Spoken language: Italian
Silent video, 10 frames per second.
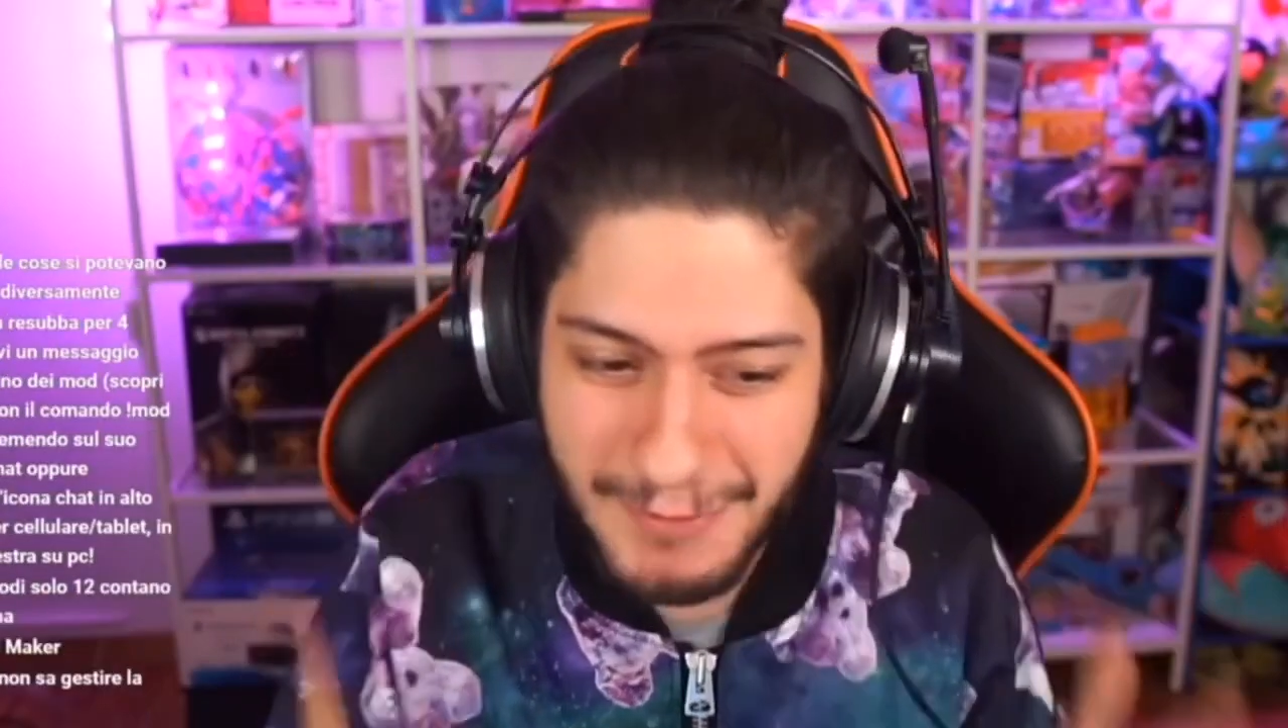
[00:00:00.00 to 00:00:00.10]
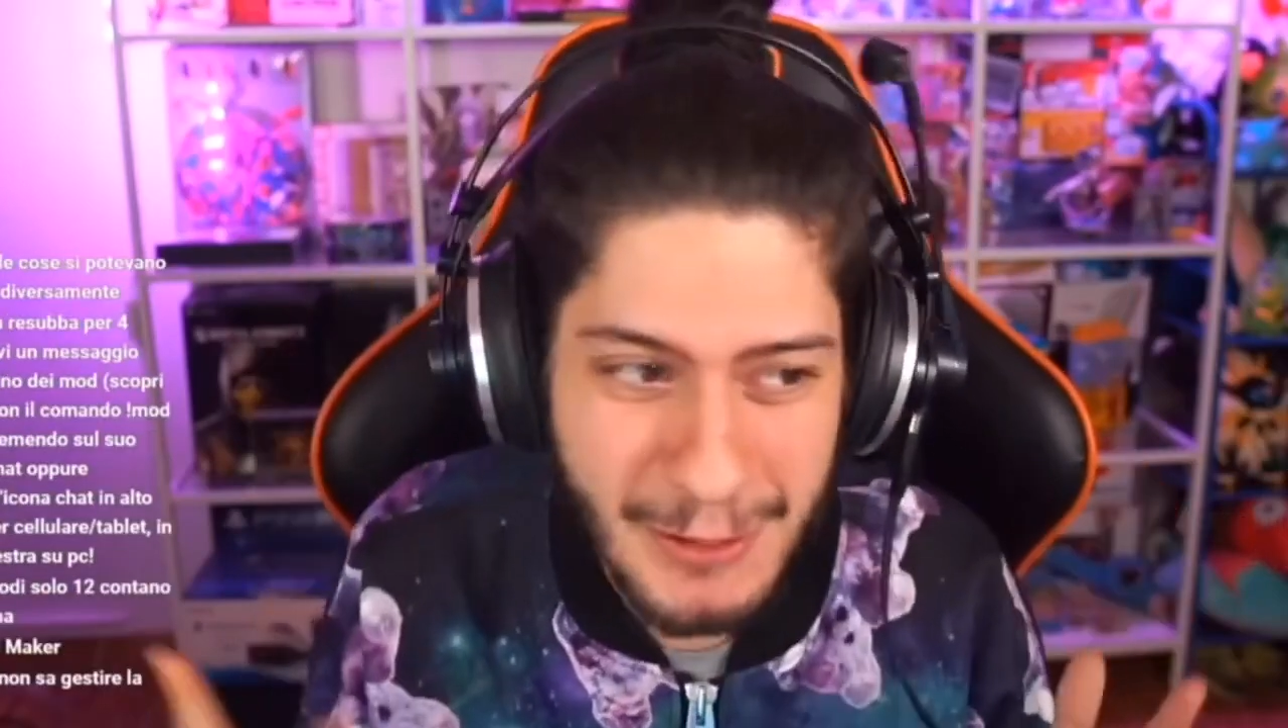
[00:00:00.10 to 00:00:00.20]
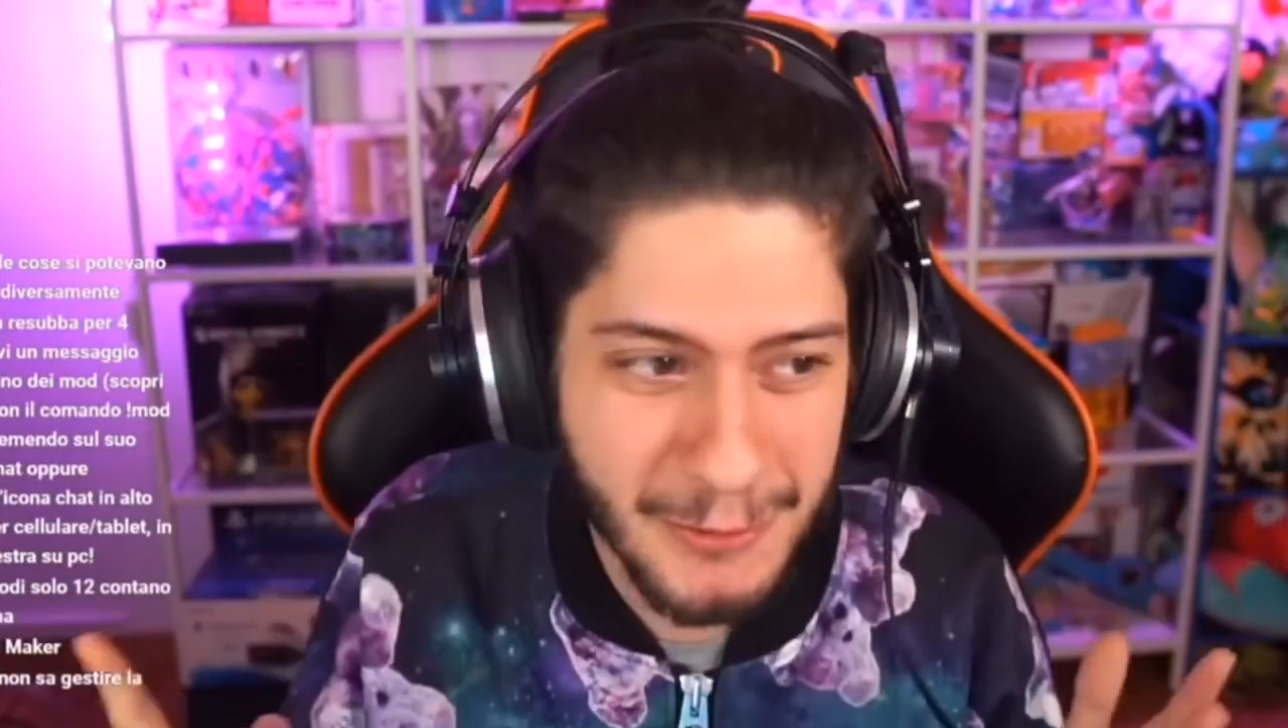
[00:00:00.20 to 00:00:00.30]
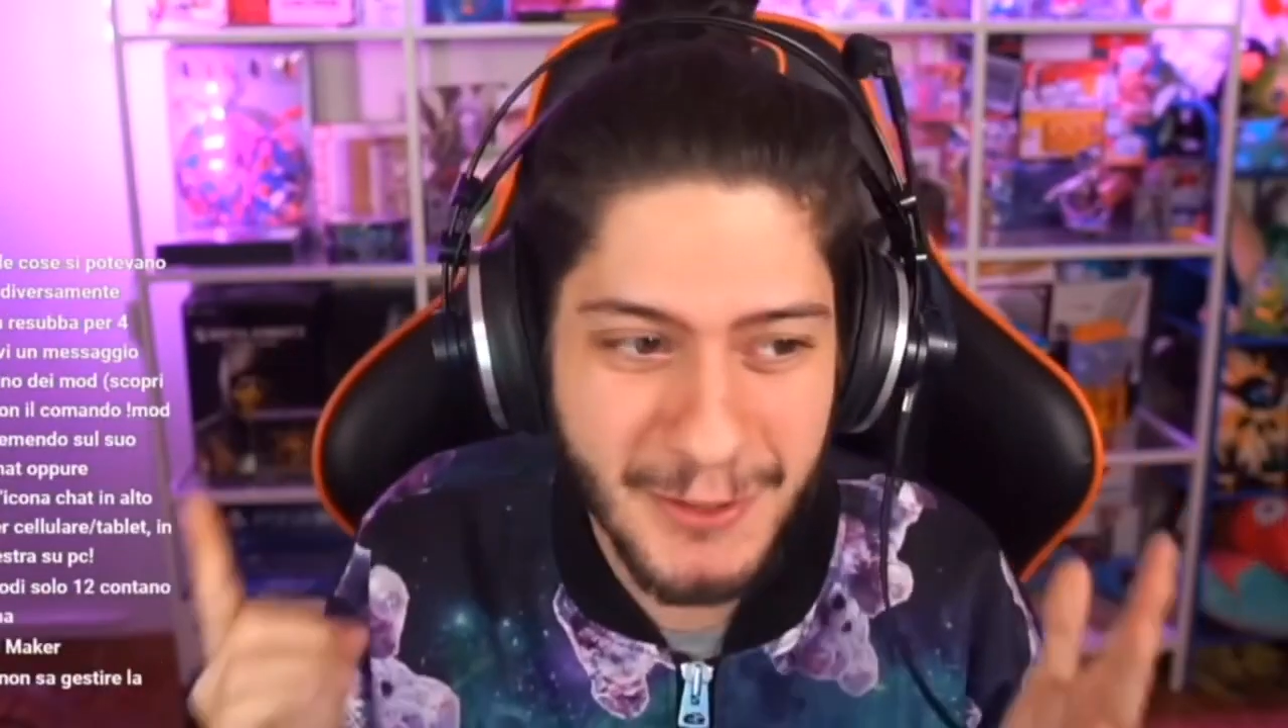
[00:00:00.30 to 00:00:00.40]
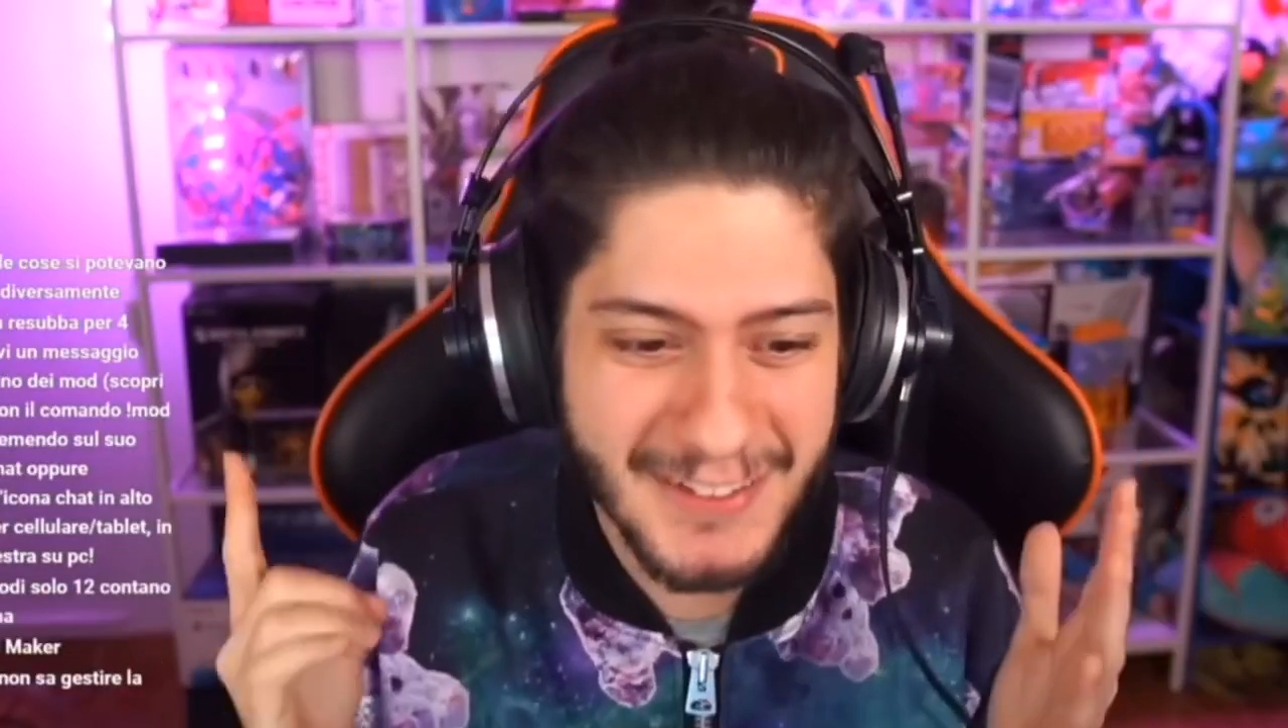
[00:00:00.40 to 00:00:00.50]

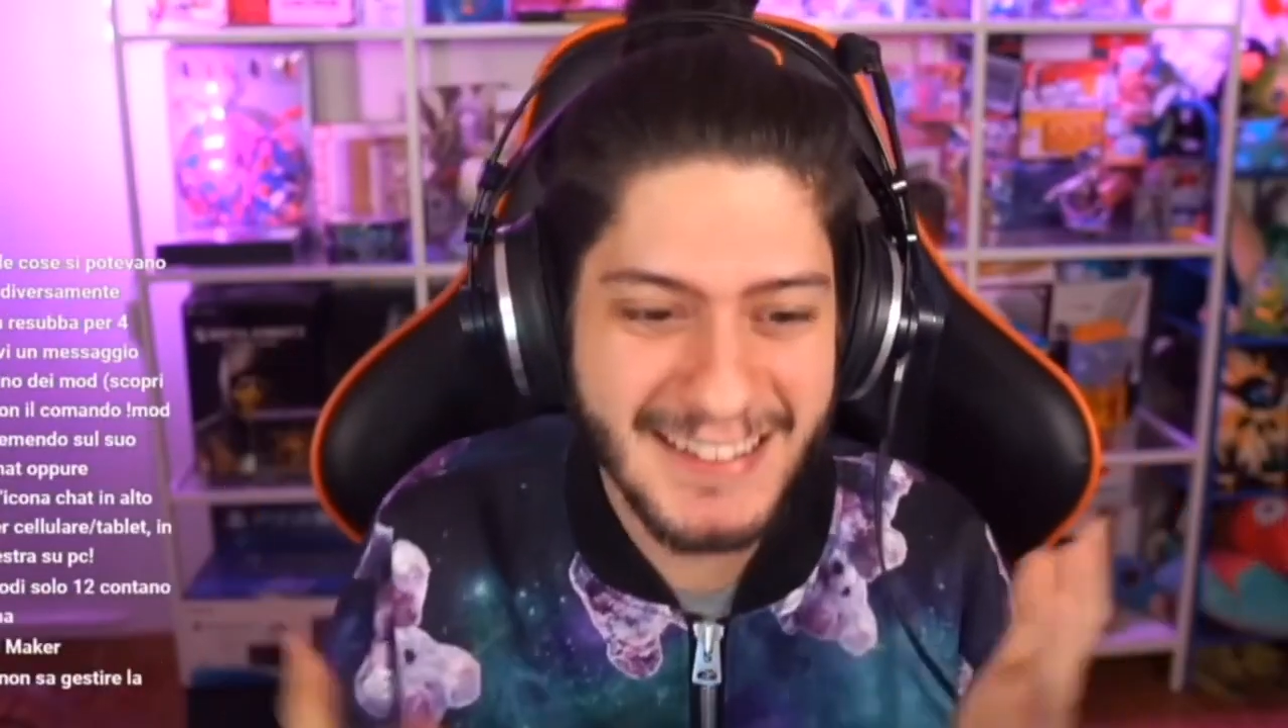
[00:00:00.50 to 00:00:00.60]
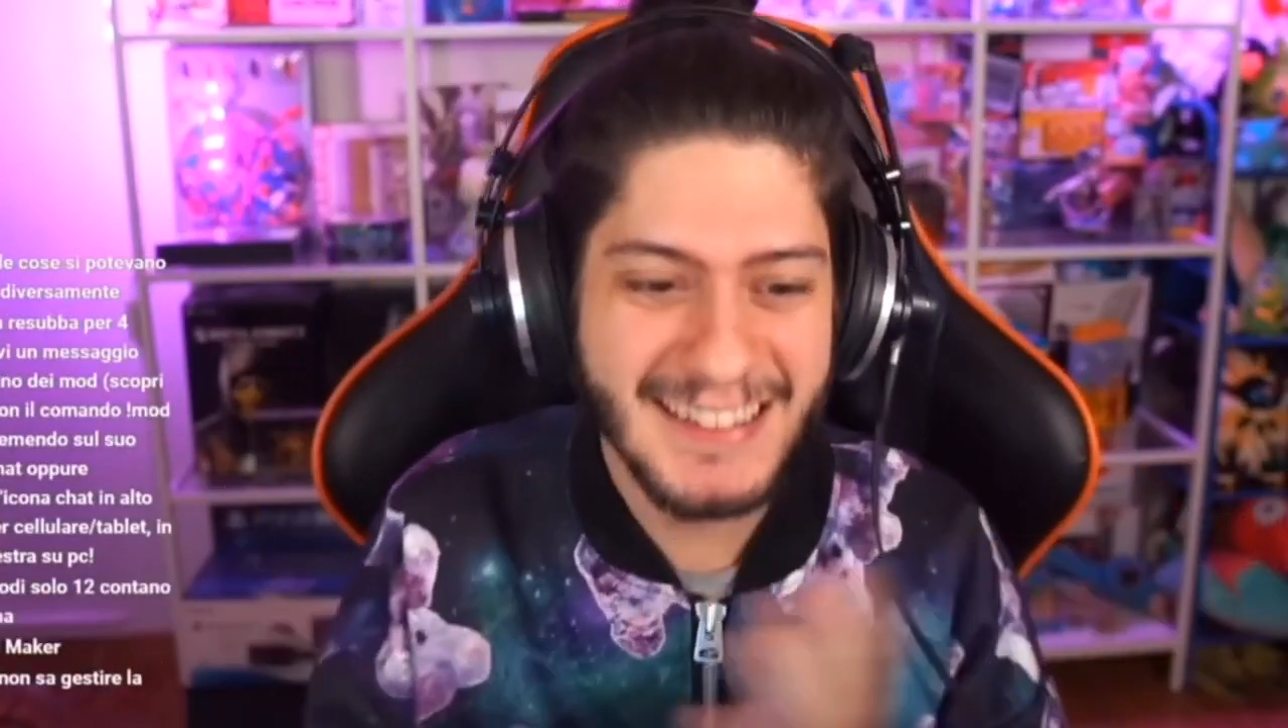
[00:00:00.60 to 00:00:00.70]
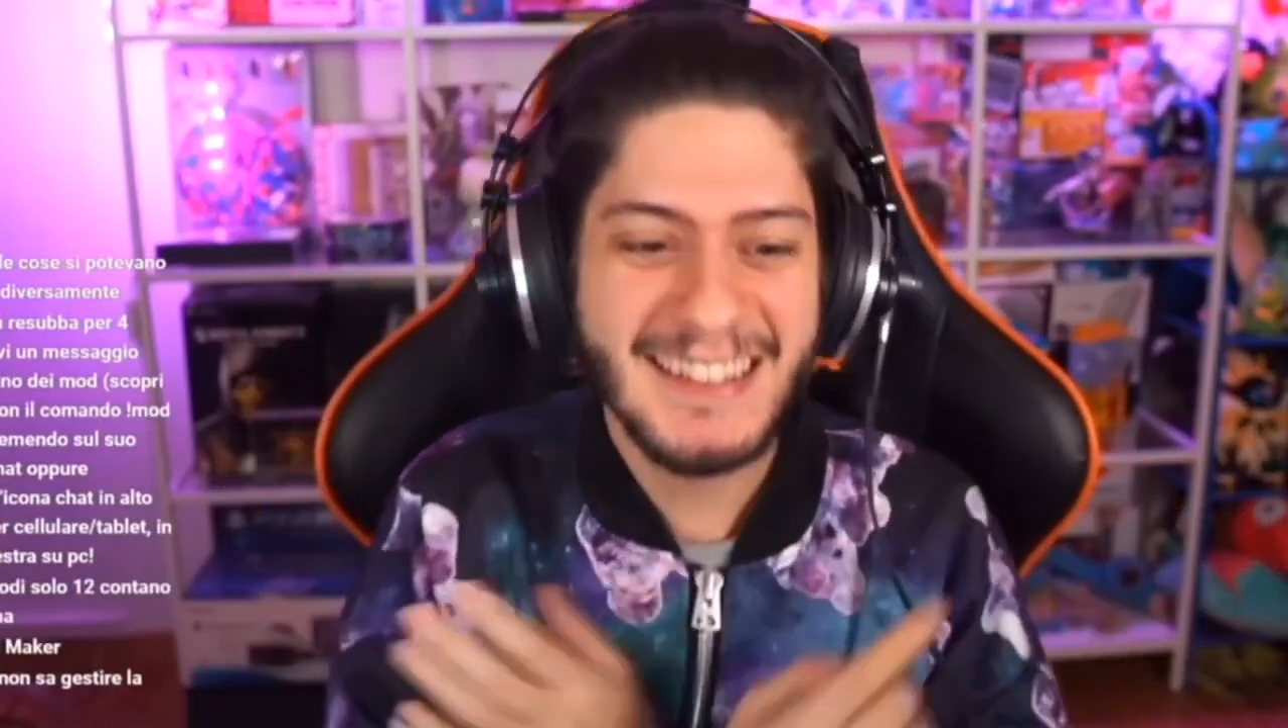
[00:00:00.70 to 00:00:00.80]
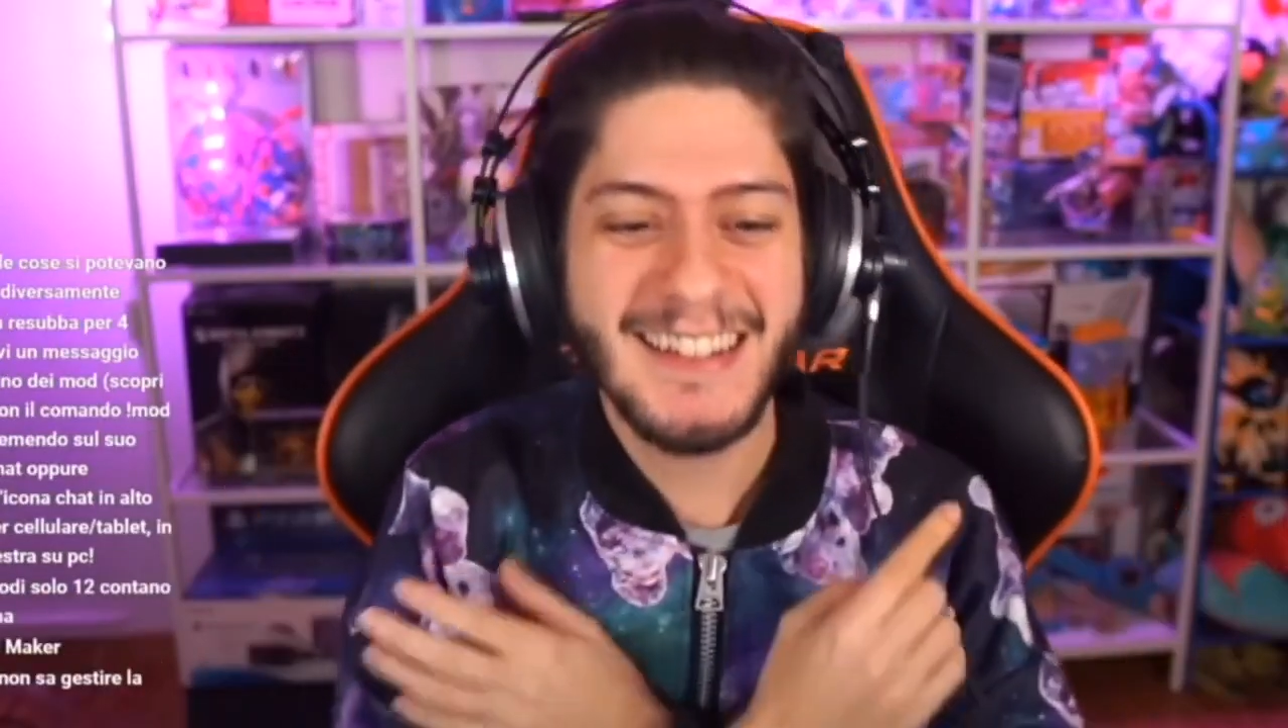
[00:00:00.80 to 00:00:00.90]
minuti